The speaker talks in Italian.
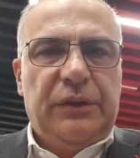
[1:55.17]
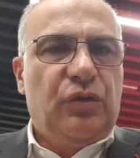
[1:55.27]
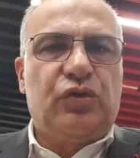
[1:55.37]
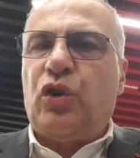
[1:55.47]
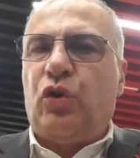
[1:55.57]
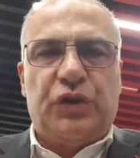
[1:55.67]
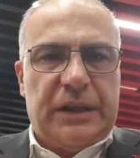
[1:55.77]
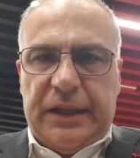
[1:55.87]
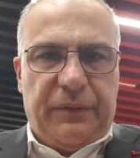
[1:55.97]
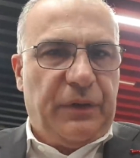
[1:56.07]
Non so cosa
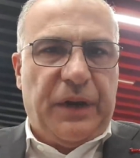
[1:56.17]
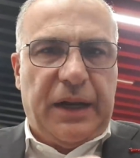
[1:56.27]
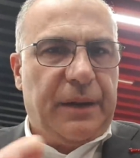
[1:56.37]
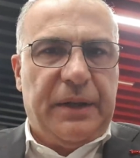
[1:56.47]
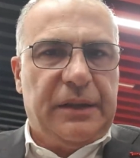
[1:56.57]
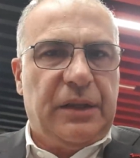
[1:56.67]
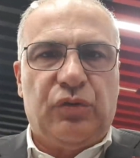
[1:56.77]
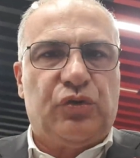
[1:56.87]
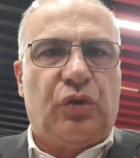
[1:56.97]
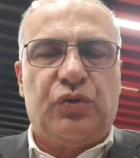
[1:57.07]
dirvi, francamente,
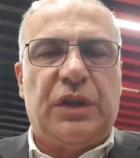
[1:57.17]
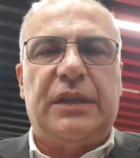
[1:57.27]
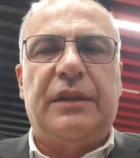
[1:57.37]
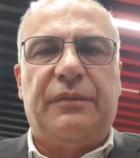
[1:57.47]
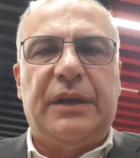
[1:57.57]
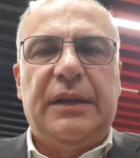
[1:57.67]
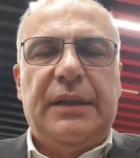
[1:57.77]
non so cosa dirvi.